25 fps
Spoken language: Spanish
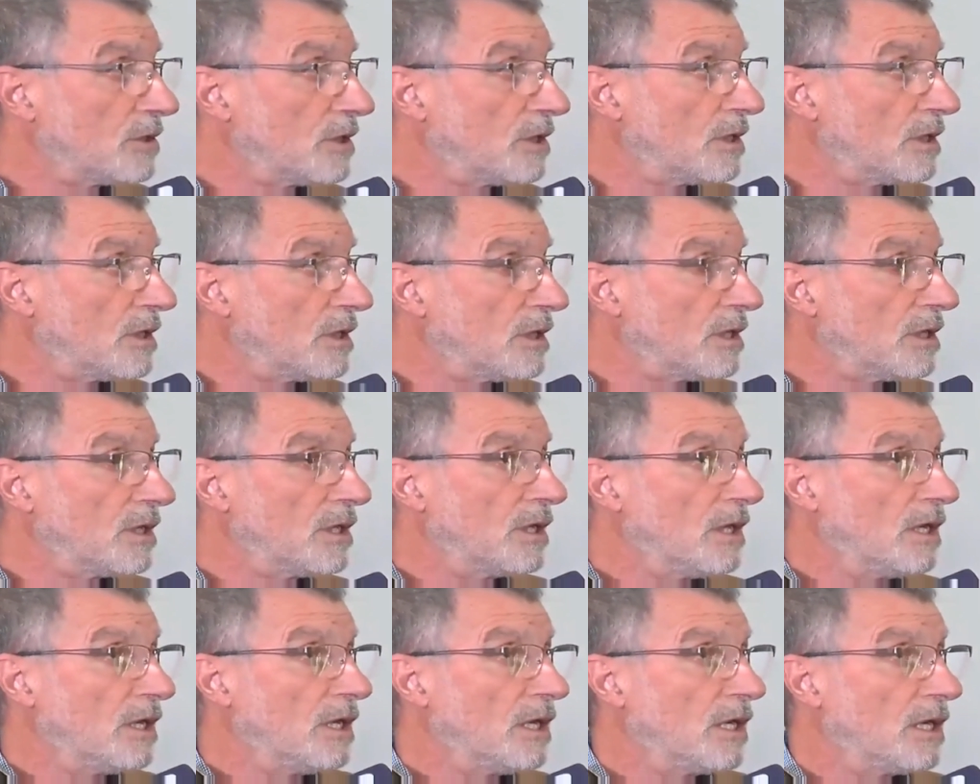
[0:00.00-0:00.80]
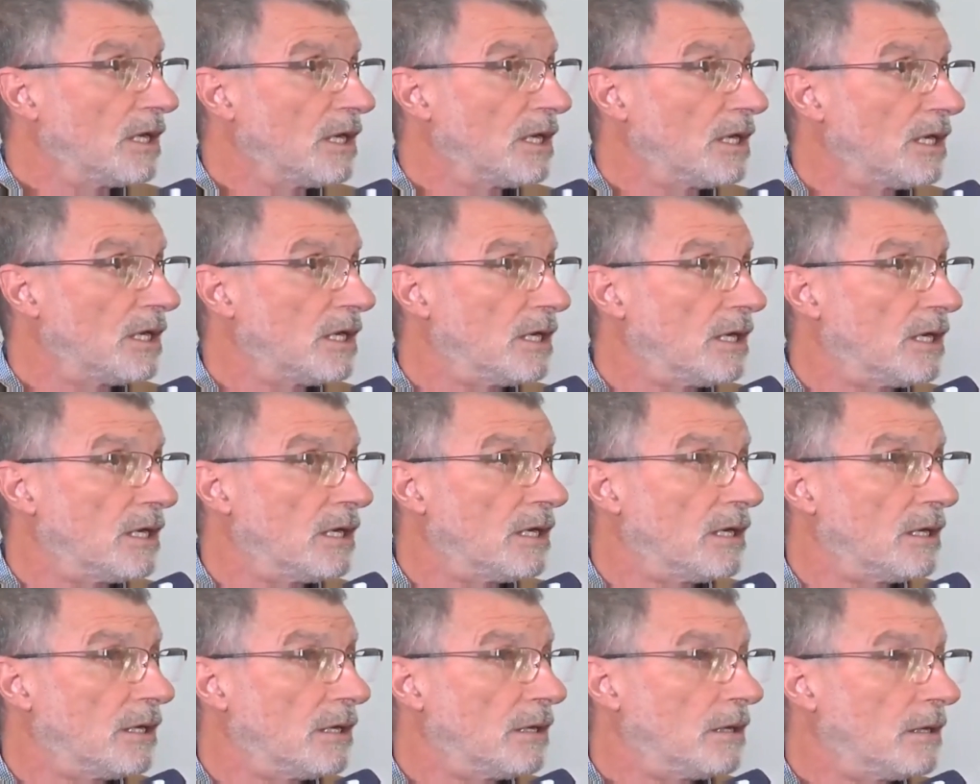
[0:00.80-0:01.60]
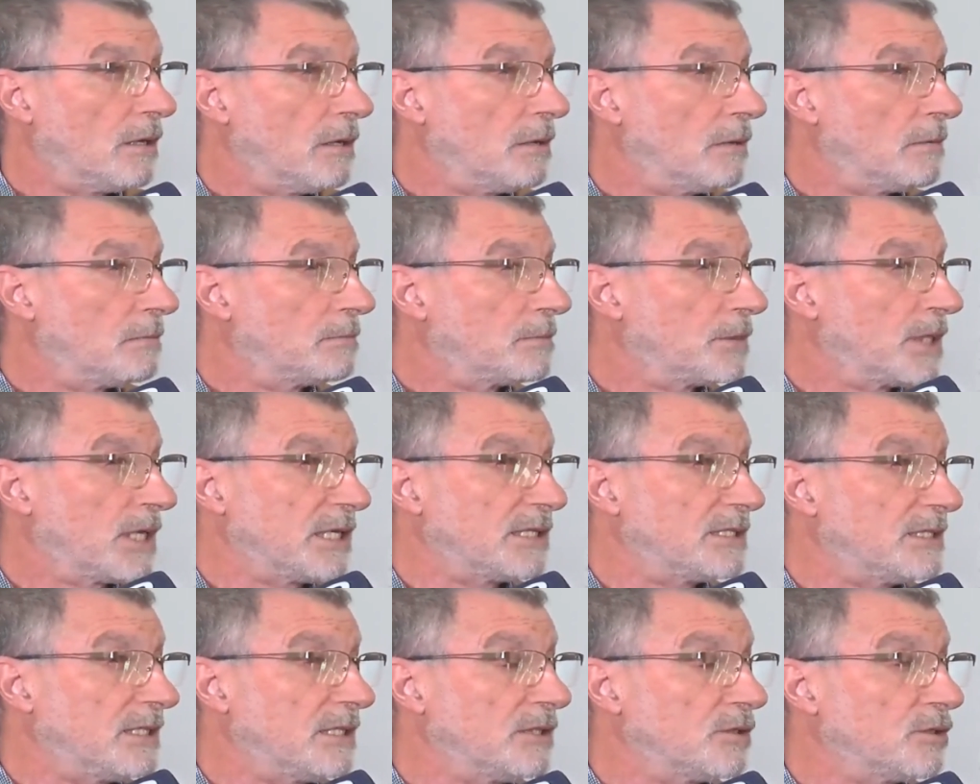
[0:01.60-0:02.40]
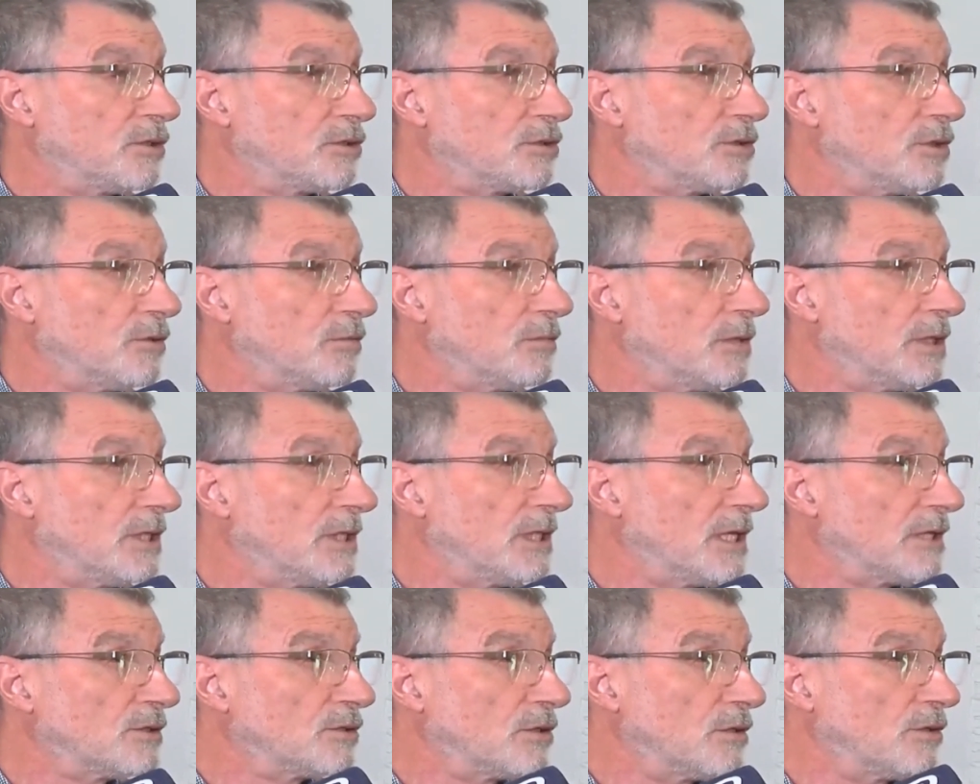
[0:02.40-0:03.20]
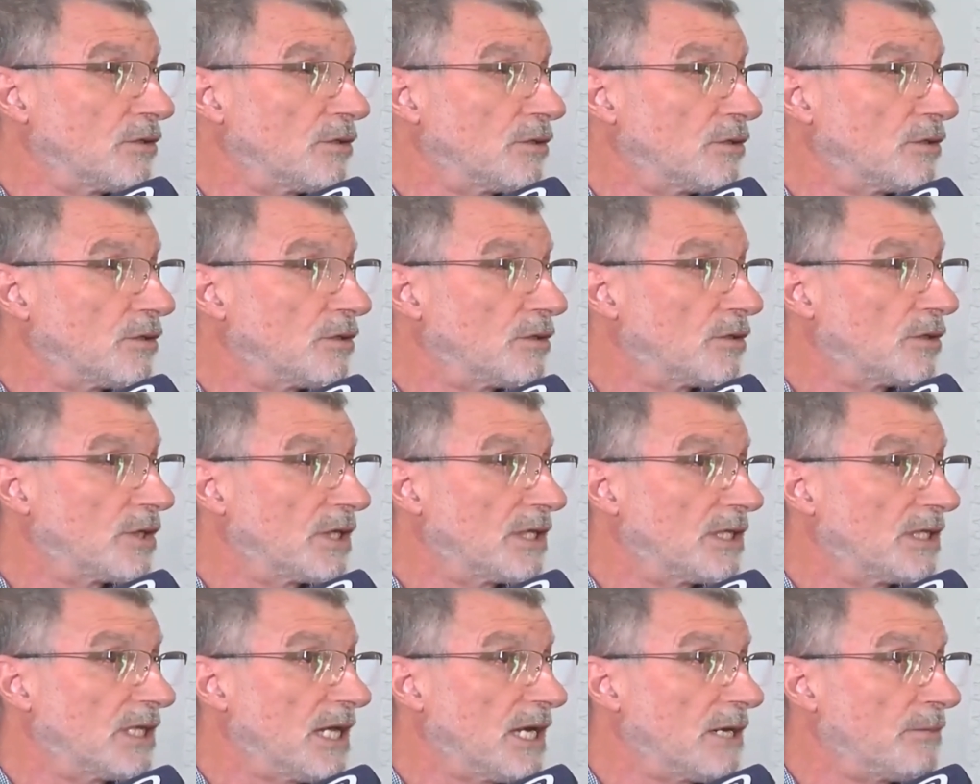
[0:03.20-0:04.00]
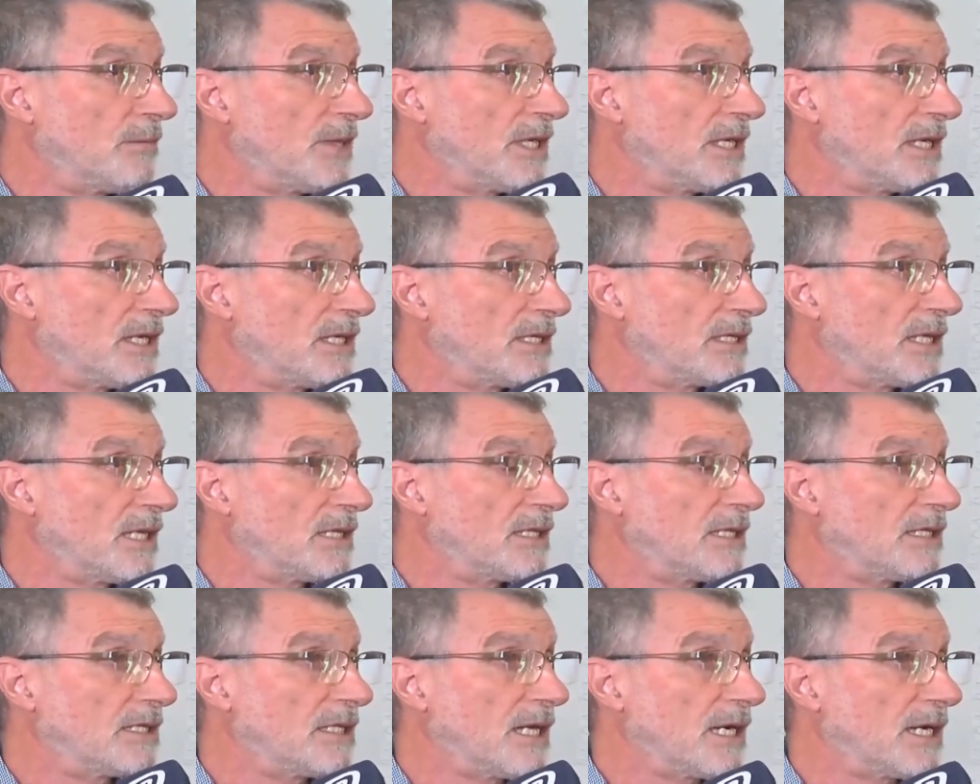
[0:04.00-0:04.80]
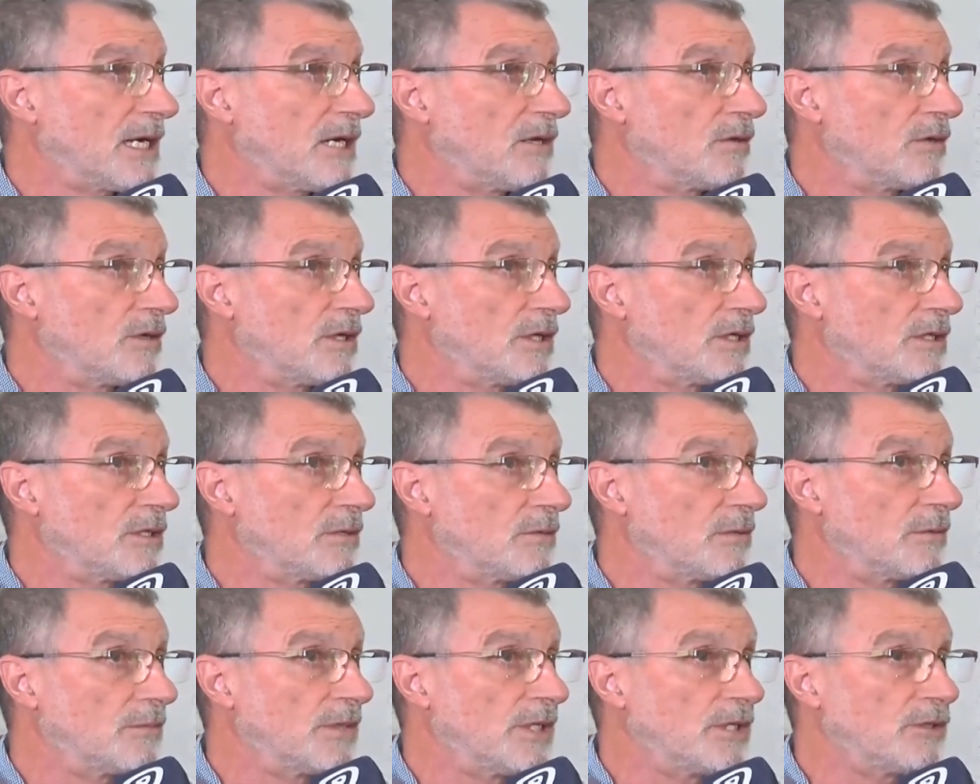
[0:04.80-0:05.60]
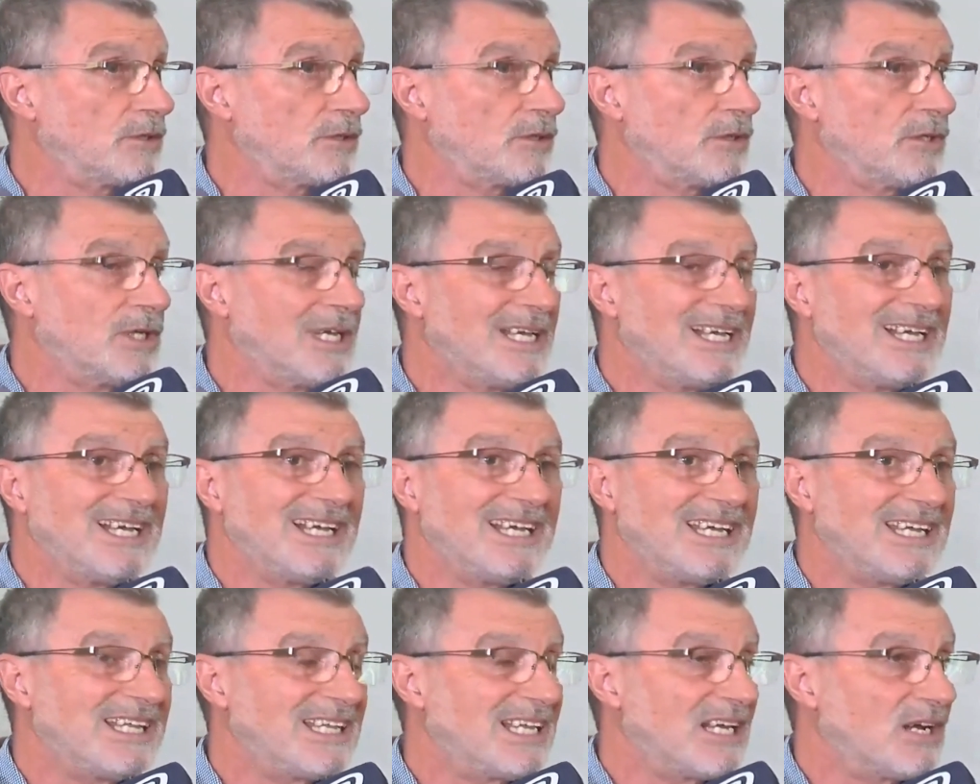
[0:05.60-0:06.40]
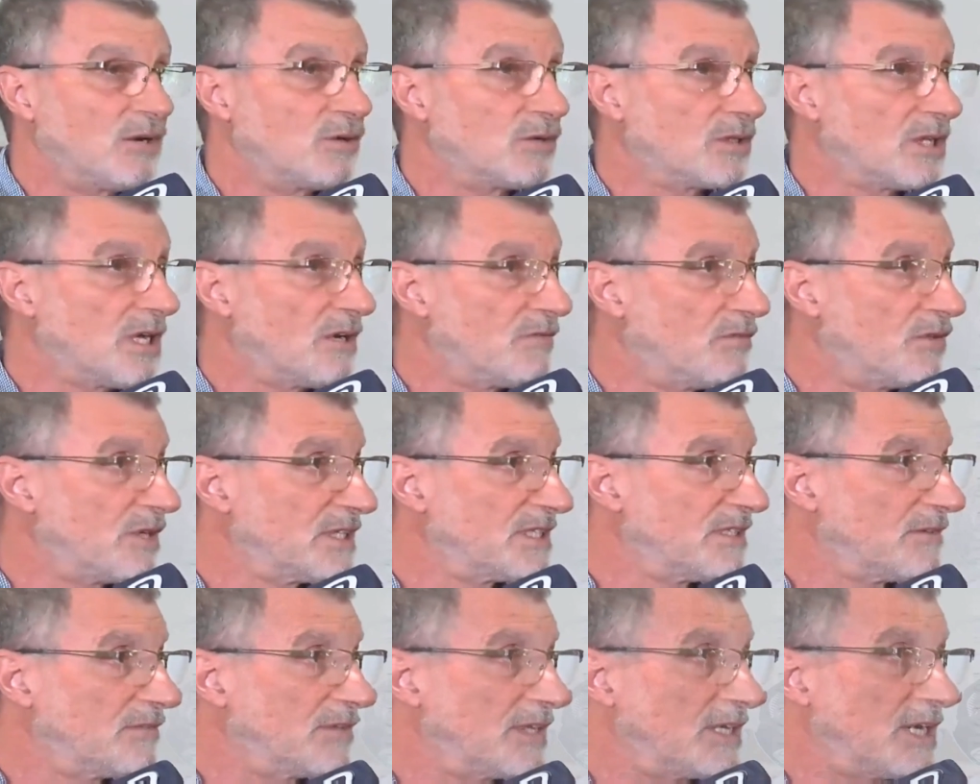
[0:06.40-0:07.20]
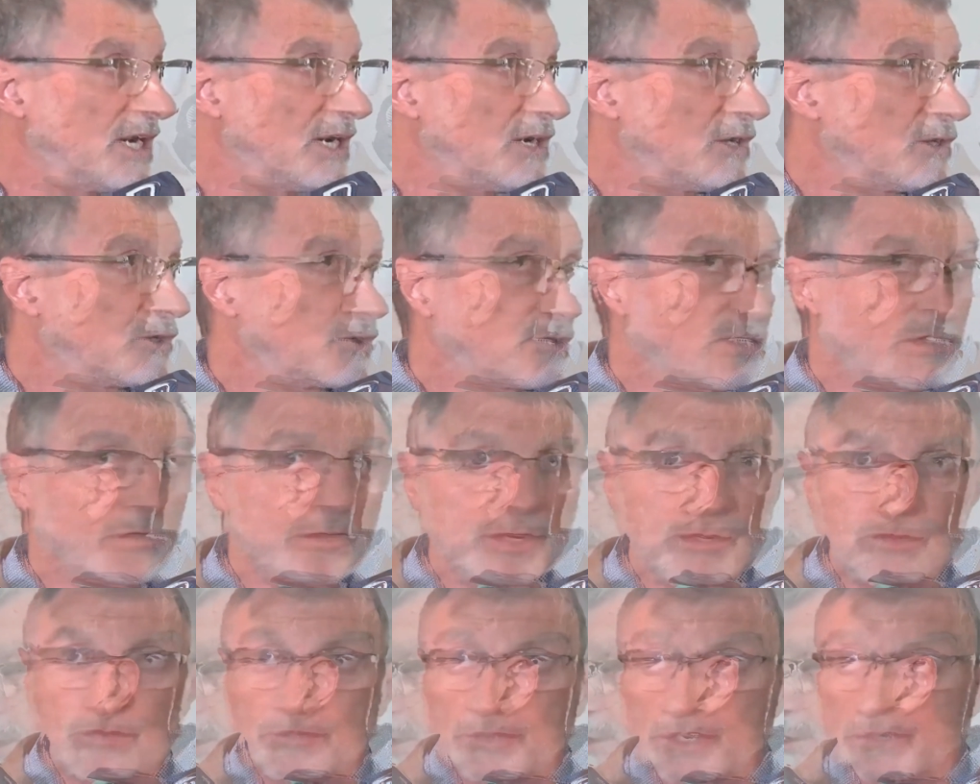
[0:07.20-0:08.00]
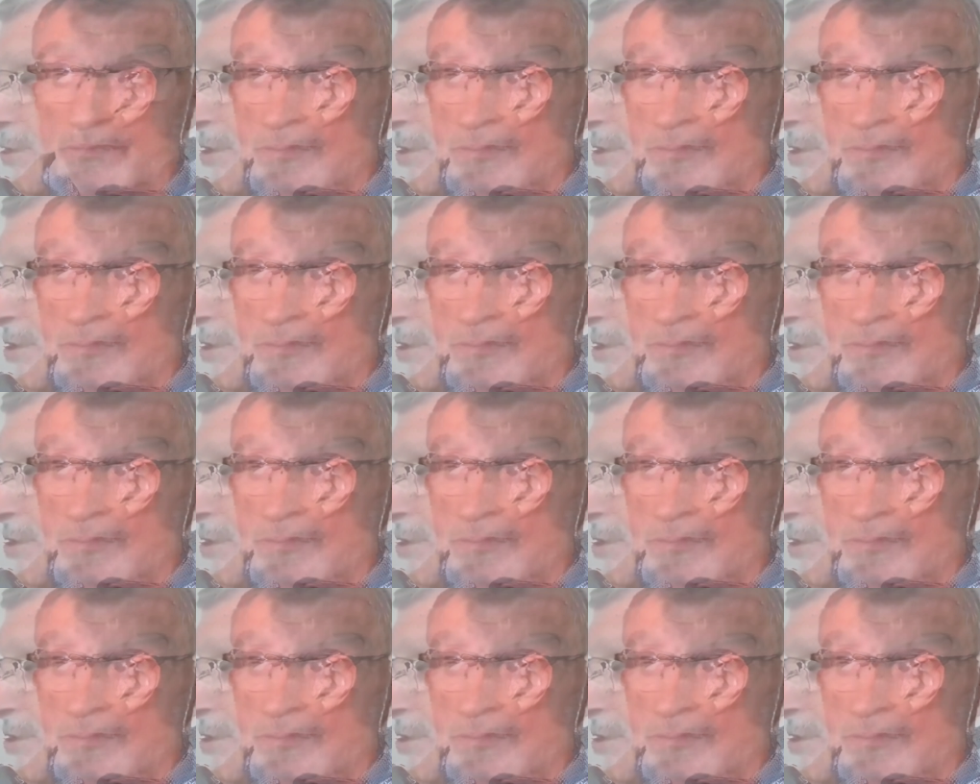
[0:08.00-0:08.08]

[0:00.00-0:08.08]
Eh, 350 eh, son los gendarmes que están destacados en este momento y de las otras fuerzas federales no tengo el número.